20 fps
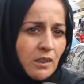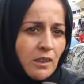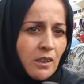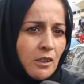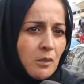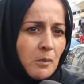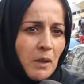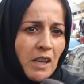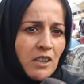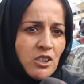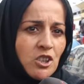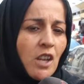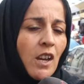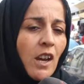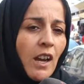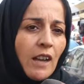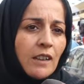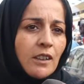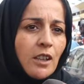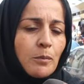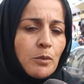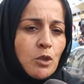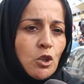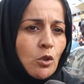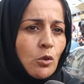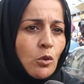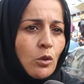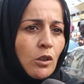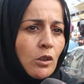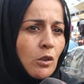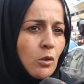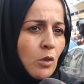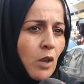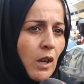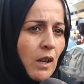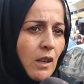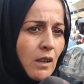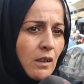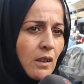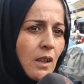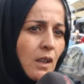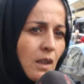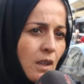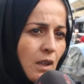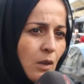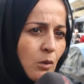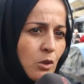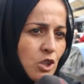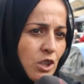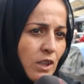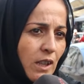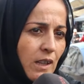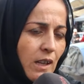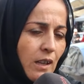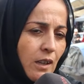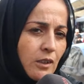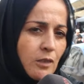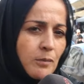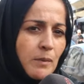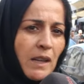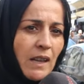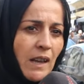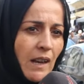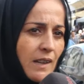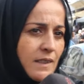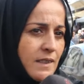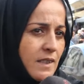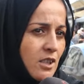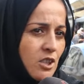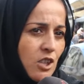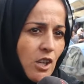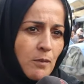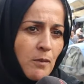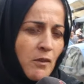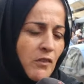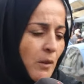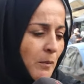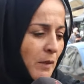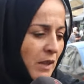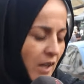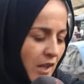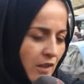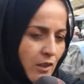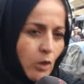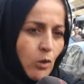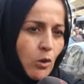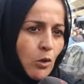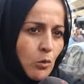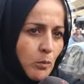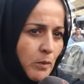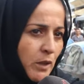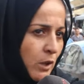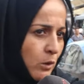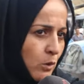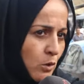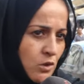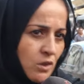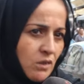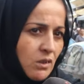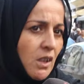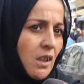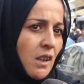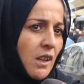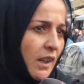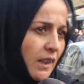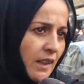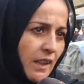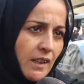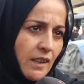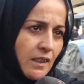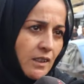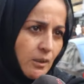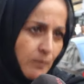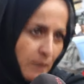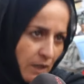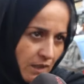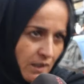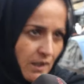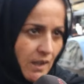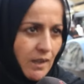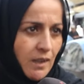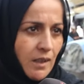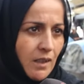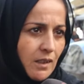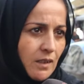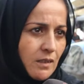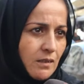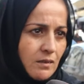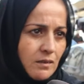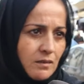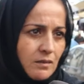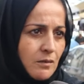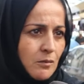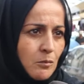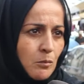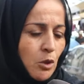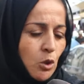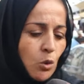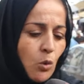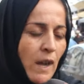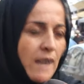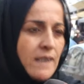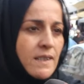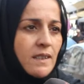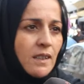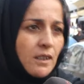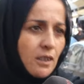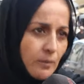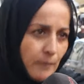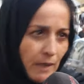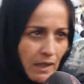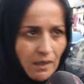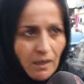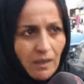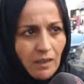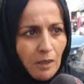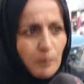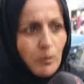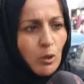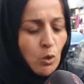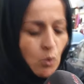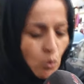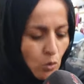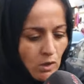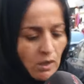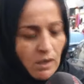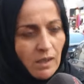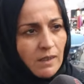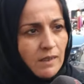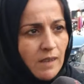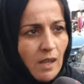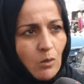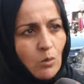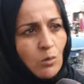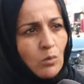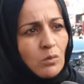الدنيا ما عادش حتى باش يقولوا له لو يجري على خدمه على عسى شيء ما فما لهذا يقولوا به يسكت الحكايه ديما هي هكاك متواصله ديما هكاك من الاول للطو